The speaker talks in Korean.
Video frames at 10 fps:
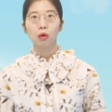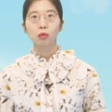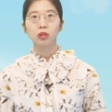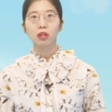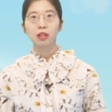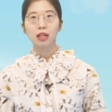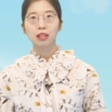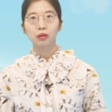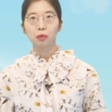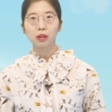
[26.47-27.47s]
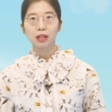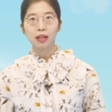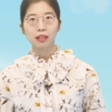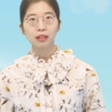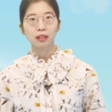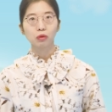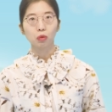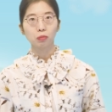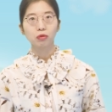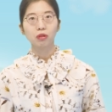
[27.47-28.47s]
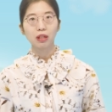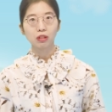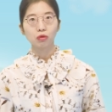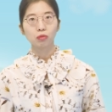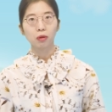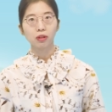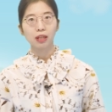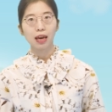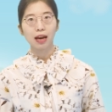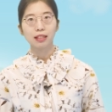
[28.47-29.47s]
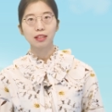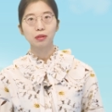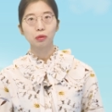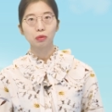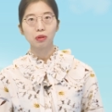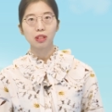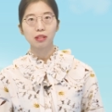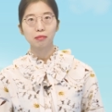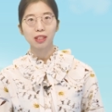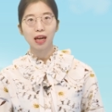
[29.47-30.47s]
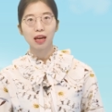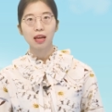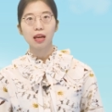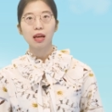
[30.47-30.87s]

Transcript: 오전까지 동해상에는 돌풍과 천둥 번개가 치는 곳도 있겠습니다.